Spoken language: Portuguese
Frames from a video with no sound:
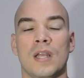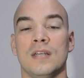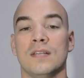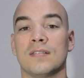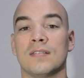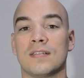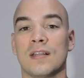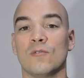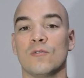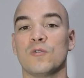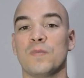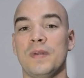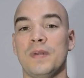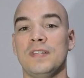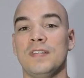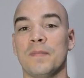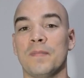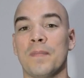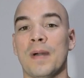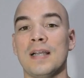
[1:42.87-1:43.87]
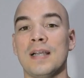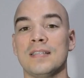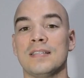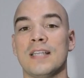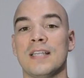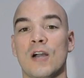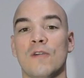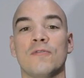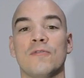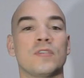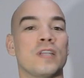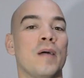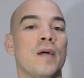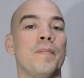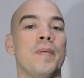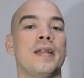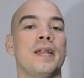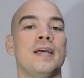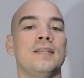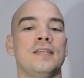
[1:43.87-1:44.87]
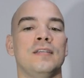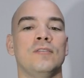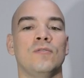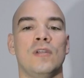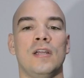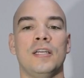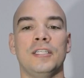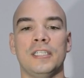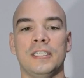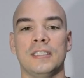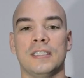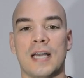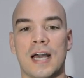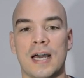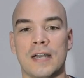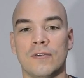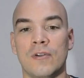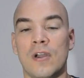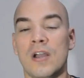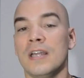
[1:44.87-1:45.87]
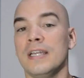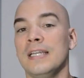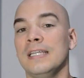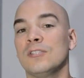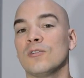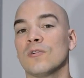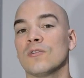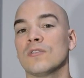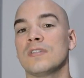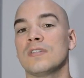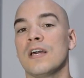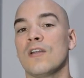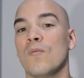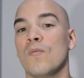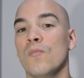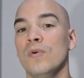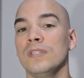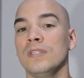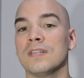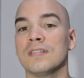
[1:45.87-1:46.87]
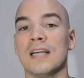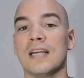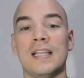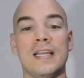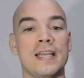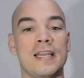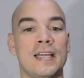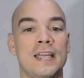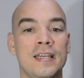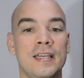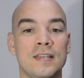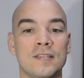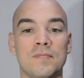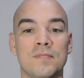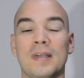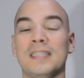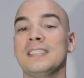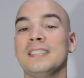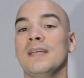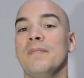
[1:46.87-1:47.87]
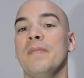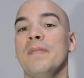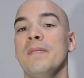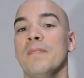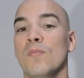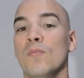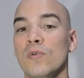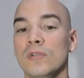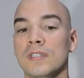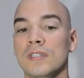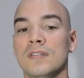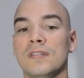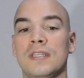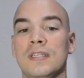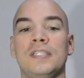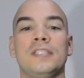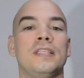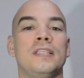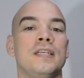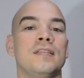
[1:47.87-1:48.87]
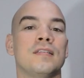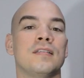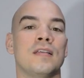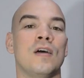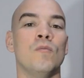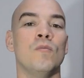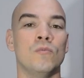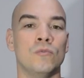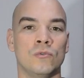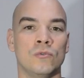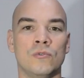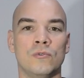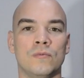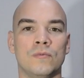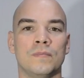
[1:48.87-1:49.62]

São os principais elfos que aparecem no Legendário e trouxeram muitas alegrias, mas também muitas tristezas ao mundo.